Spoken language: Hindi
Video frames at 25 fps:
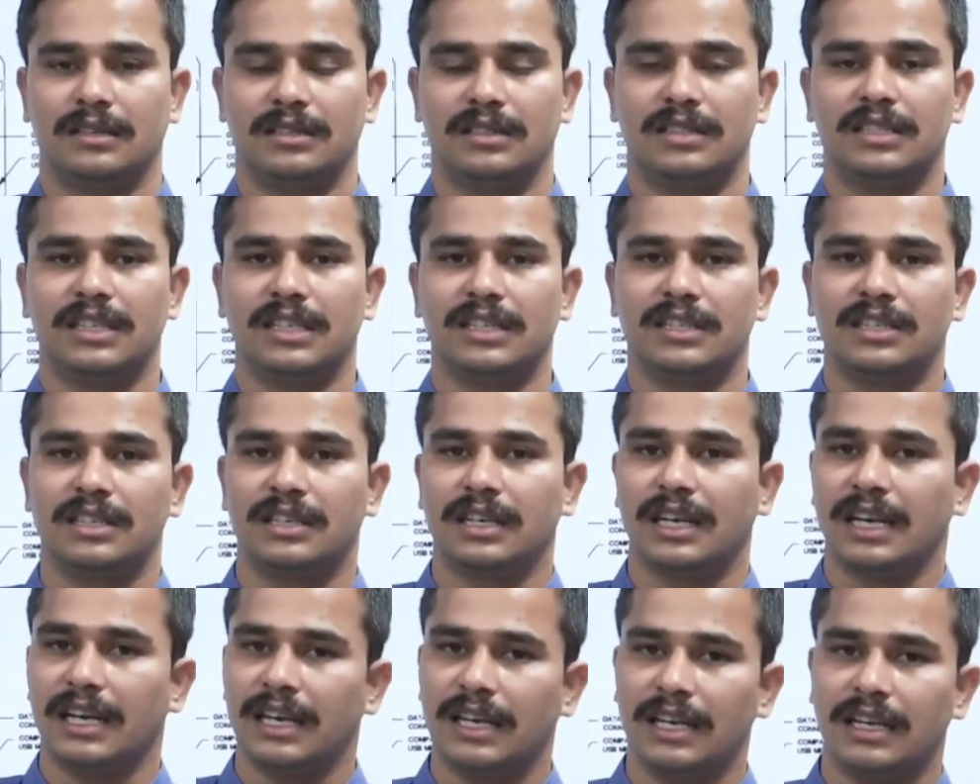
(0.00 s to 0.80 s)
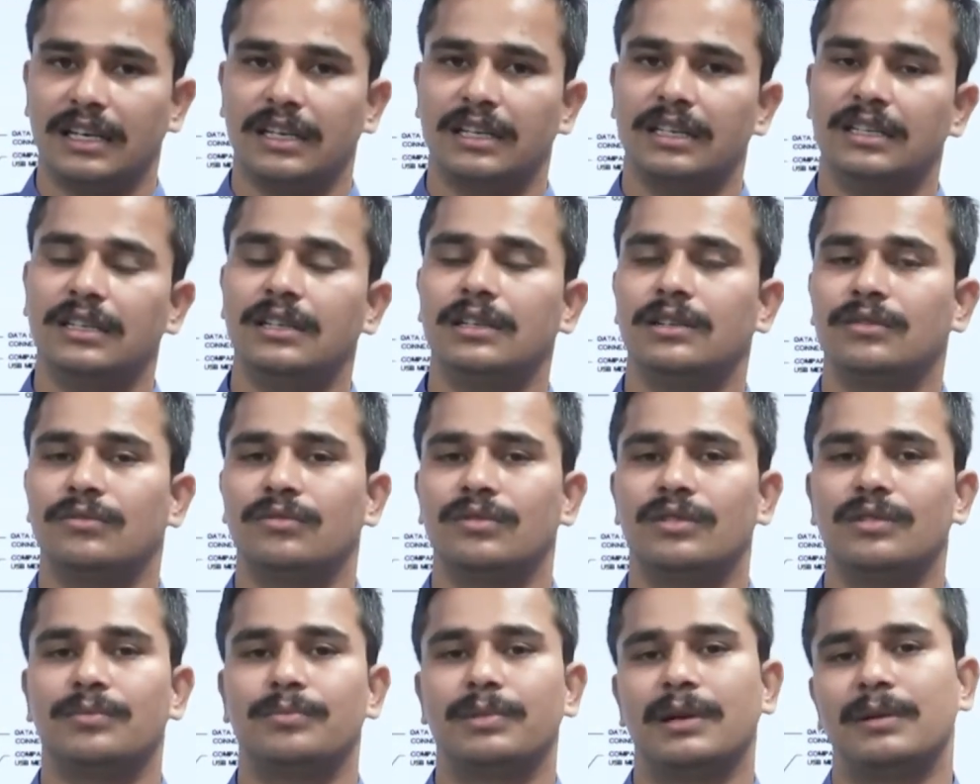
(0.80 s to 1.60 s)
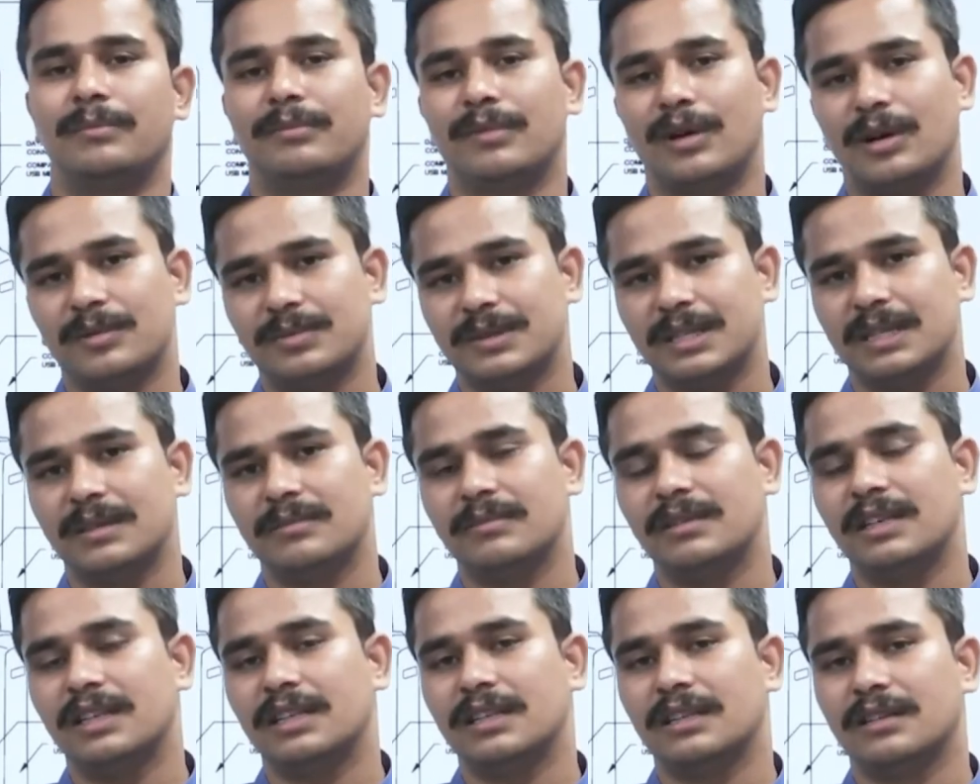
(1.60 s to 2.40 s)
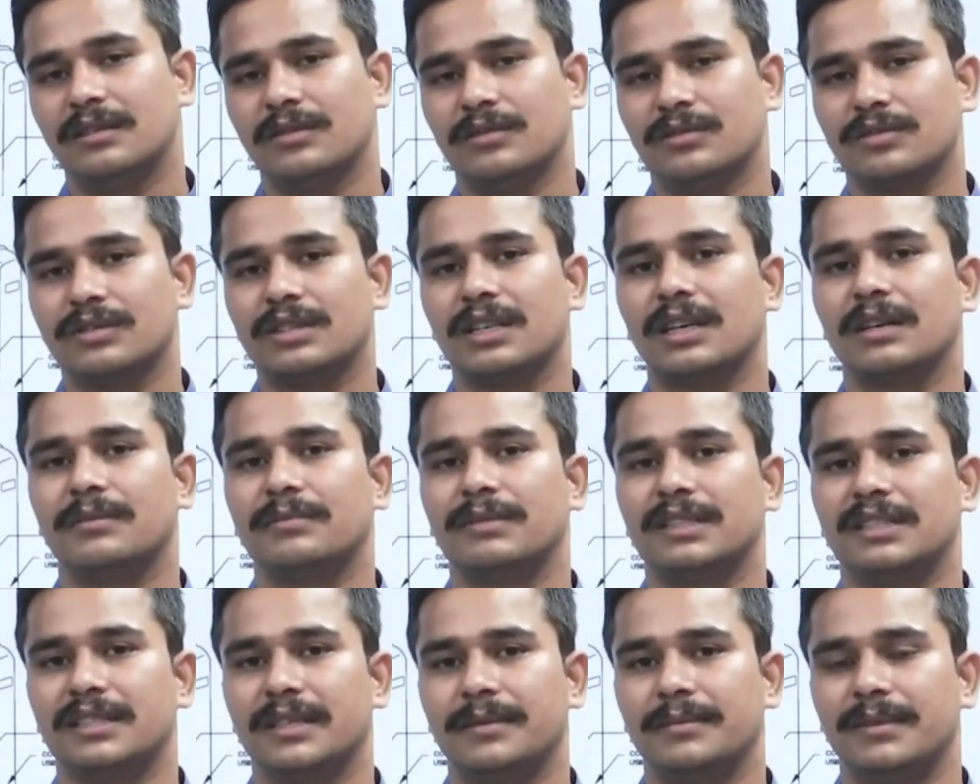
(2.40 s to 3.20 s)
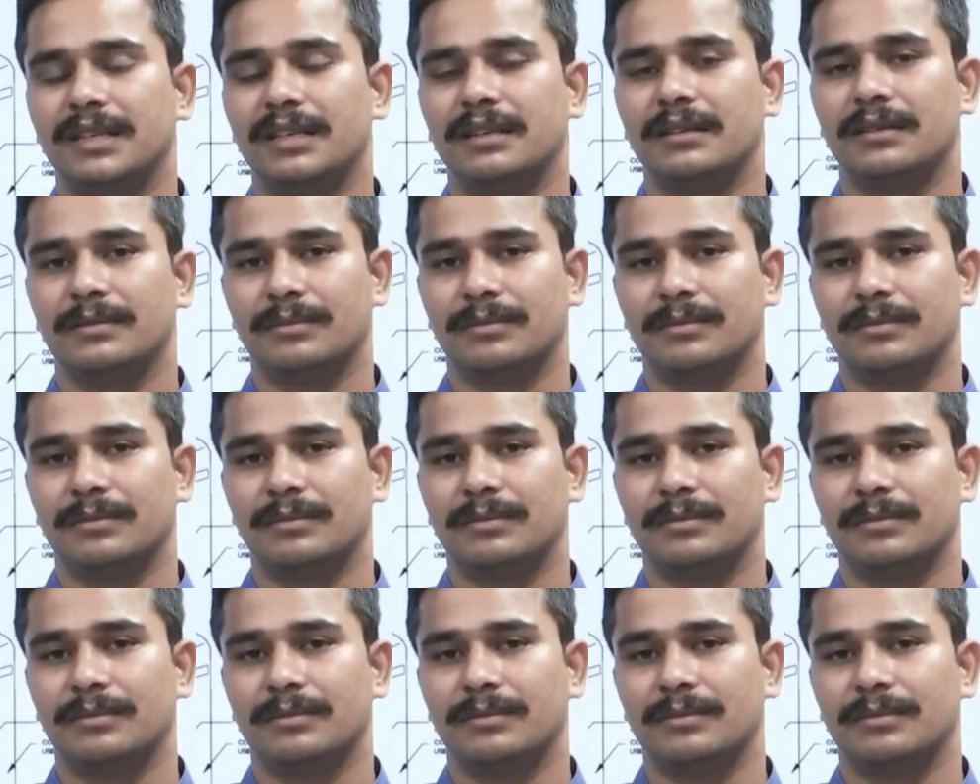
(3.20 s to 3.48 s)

स्टेशन है या नहीं वो प्लम्बॉब से हम ले उसका मेज़रमेंट